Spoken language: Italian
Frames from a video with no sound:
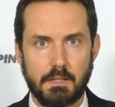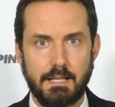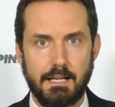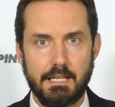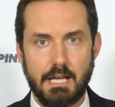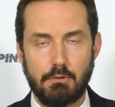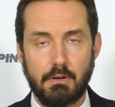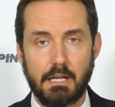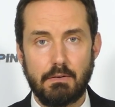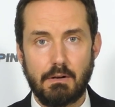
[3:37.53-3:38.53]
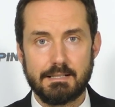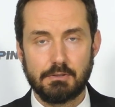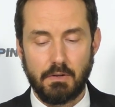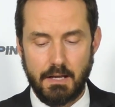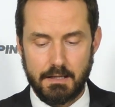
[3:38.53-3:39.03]
Da Legnano arriva una
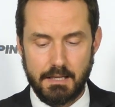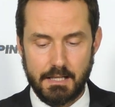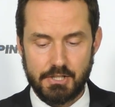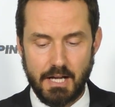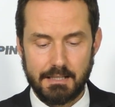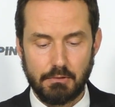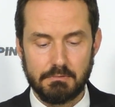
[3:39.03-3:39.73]
storia agghiacciante.